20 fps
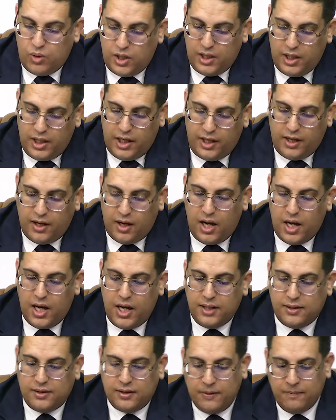وهذه
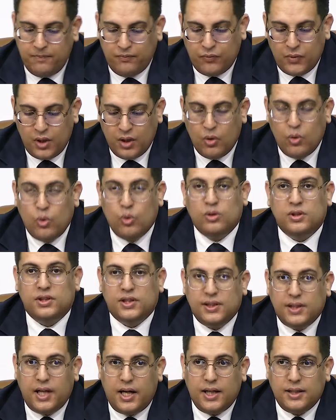الإكراهات
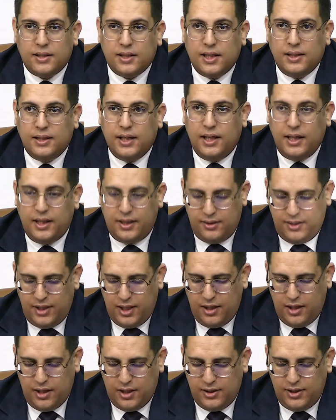وانتظارات كذلك
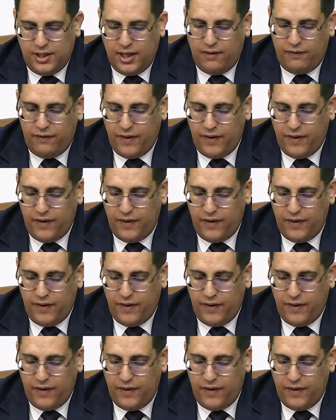ديال ديال